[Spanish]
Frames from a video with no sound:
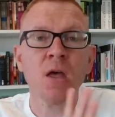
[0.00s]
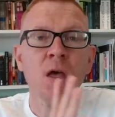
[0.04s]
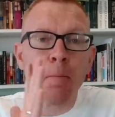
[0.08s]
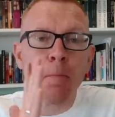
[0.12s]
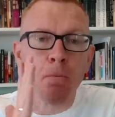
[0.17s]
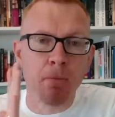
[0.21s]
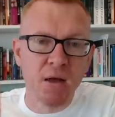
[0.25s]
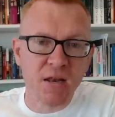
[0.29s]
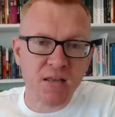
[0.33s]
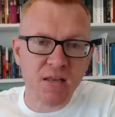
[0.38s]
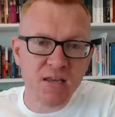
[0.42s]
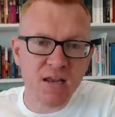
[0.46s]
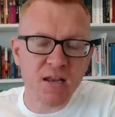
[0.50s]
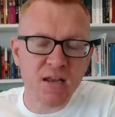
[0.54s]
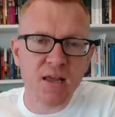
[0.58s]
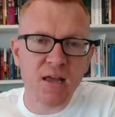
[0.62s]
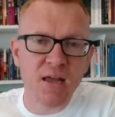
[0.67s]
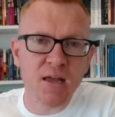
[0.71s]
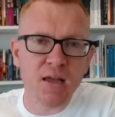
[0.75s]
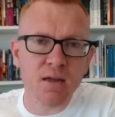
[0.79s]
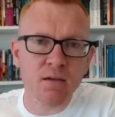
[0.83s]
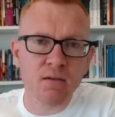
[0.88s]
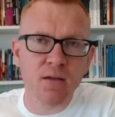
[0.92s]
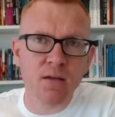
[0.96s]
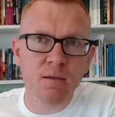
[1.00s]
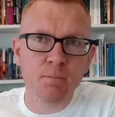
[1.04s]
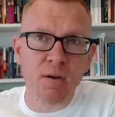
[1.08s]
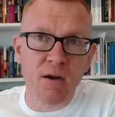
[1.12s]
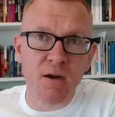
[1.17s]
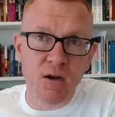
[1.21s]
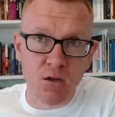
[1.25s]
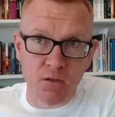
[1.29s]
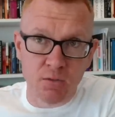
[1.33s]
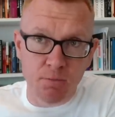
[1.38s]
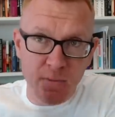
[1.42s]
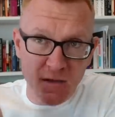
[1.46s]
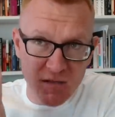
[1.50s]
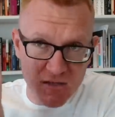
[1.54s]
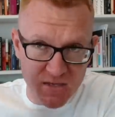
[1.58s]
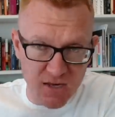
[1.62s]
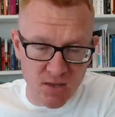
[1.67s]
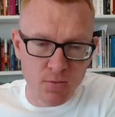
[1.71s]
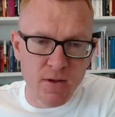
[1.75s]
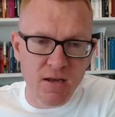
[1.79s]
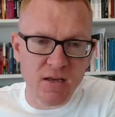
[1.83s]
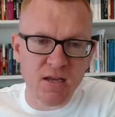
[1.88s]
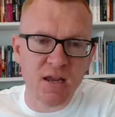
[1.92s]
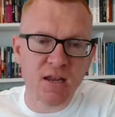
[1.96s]
Mañana, perdón,
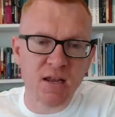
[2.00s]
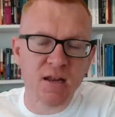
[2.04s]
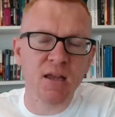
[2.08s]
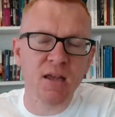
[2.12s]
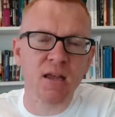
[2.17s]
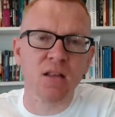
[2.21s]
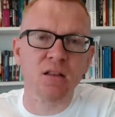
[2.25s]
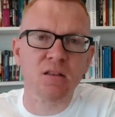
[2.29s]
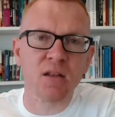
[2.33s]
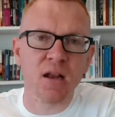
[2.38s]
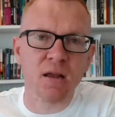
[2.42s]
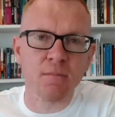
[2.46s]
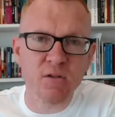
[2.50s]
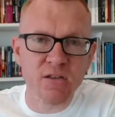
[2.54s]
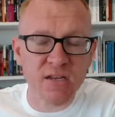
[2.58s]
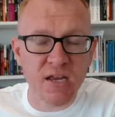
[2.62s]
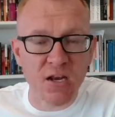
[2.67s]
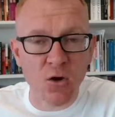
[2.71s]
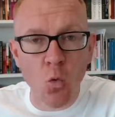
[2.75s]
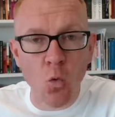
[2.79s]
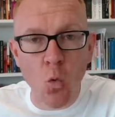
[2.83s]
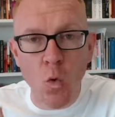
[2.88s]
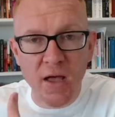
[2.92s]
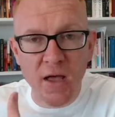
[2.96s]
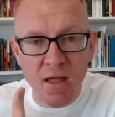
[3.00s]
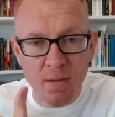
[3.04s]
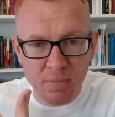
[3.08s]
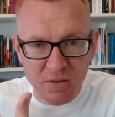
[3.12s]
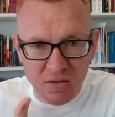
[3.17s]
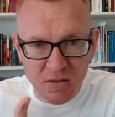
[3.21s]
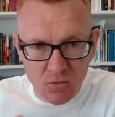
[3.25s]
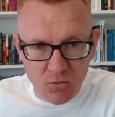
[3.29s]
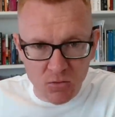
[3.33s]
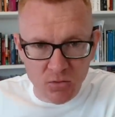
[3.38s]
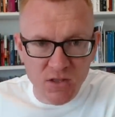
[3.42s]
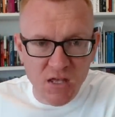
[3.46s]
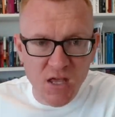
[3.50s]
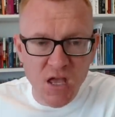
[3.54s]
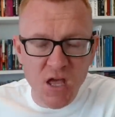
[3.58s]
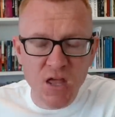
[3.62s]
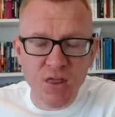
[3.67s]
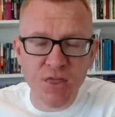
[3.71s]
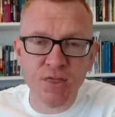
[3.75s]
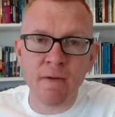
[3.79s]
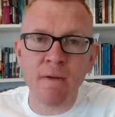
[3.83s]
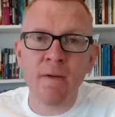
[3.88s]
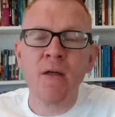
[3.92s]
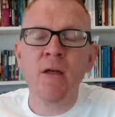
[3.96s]
pasado mañana entramos en Juan capítulo
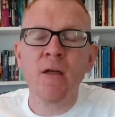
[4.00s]
10